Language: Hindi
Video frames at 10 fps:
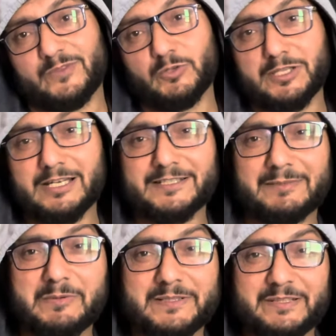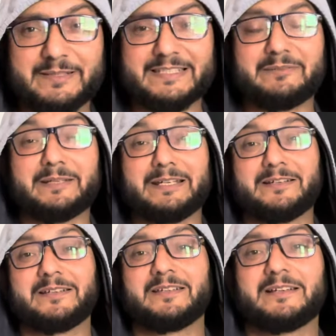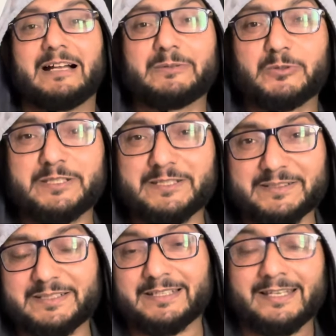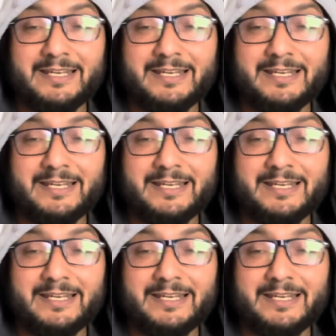क्योंकि इतना आसान पेपर सी e ने बनाया आप सोच नहीं सकते